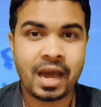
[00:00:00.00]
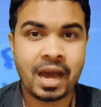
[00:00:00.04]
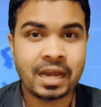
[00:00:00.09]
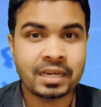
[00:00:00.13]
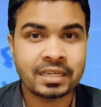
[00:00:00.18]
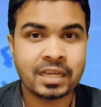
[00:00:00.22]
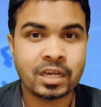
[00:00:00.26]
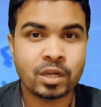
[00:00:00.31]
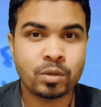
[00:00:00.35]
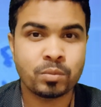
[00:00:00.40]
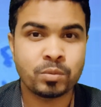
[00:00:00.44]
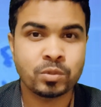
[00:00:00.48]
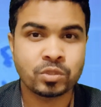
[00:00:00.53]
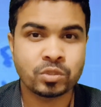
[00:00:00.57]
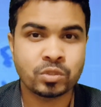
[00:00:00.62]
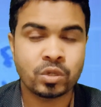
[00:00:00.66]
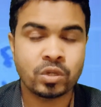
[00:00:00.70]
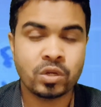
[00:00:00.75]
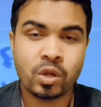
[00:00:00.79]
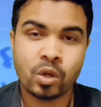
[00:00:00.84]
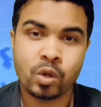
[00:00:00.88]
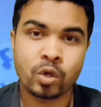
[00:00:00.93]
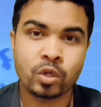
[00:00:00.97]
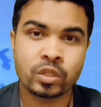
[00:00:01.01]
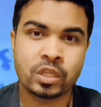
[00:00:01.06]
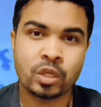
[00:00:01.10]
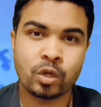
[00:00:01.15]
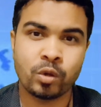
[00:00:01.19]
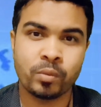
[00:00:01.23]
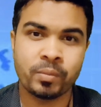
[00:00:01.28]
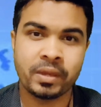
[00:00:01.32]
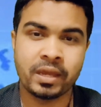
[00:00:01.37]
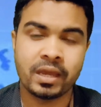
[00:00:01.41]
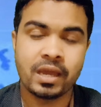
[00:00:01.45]
আঠারো বছর হতে
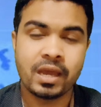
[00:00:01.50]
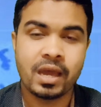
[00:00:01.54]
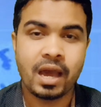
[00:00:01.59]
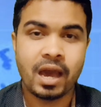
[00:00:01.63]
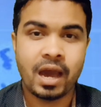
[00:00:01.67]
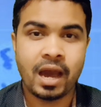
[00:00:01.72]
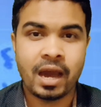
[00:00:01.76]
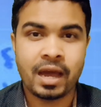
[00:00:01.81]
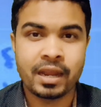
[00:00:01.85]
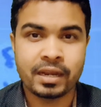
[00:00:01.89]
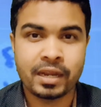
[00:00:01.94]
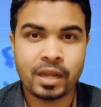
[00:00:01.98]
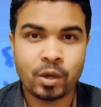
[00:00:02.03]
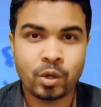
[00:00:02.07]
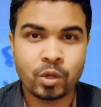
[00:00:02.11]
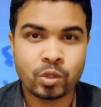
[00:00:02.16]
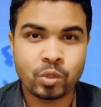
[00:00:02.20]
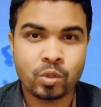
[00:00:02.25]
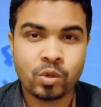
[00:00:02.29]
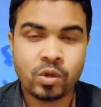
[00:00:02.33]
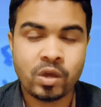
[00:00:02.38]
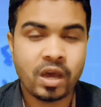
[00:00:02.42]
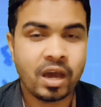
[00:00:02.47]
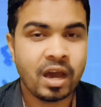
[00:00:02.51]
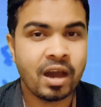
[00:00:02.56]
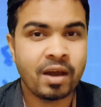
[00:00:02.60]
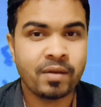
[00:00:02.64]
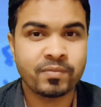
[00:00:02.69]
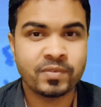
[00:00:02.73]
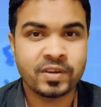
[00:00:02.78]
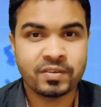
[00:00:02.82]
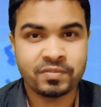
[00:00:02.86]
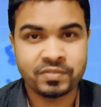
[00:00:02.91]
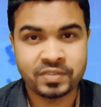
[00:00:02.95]
হবে আর না হয়তো
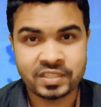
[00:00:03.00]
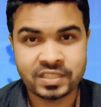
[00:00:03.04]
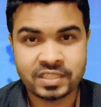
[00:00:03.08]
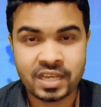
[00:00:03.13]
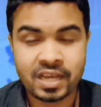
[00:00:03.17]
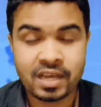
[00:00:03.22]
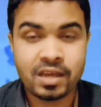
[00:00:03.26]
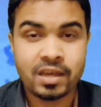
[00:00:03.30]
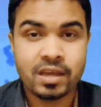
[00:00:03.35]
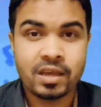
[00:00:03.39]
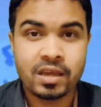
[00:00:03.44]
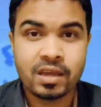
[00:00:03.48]
আপনার ভিসা